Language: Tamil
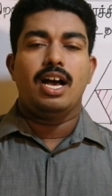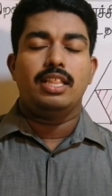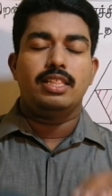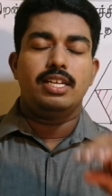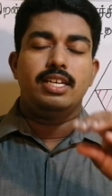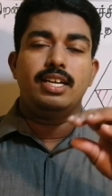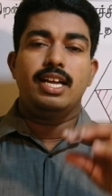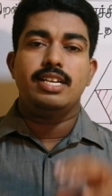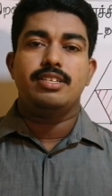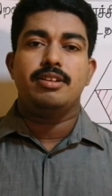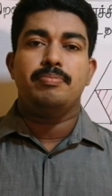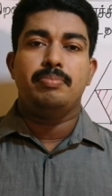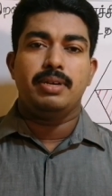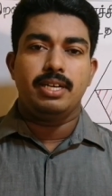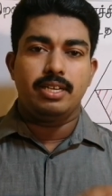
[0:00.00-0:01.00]
அந்த
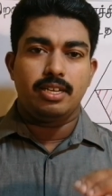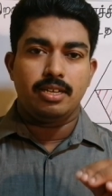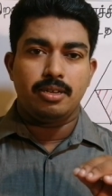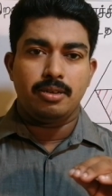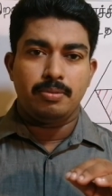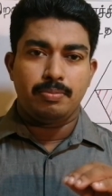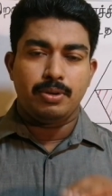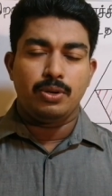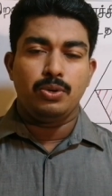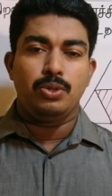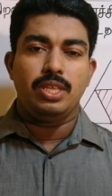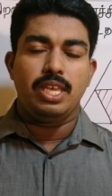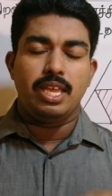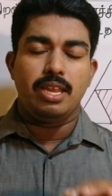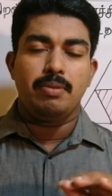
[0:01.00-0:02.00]
நிலற்றப்பட்ட
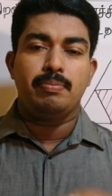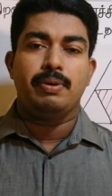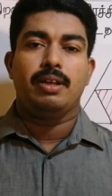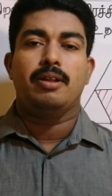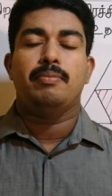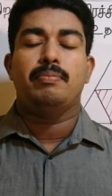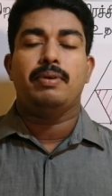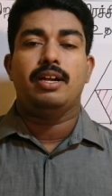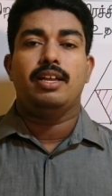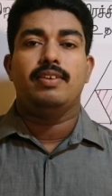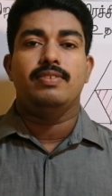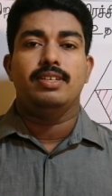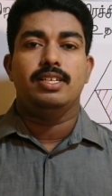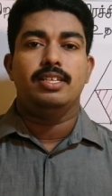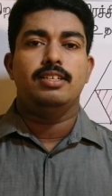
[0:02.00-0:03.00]
பகுதியின்
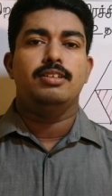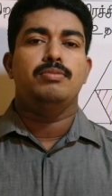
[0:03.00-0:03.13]
பரப்பளவு